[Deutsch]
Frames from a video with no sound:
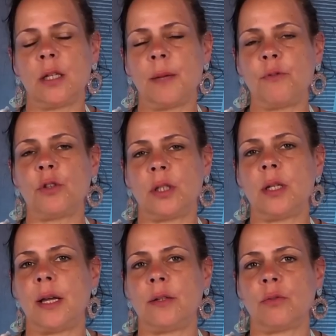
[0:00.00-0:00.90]
ich habe wirklich
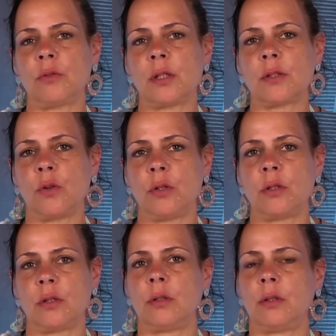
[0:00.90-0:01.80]
den Eindruck, das
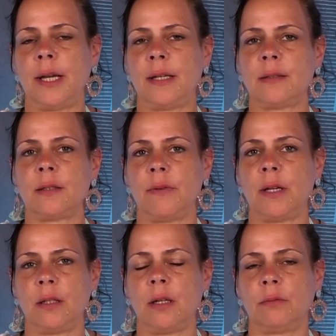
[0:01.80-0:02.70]
könnte ernster
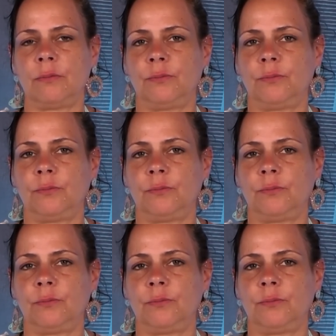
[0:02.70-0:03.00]
werden, ja.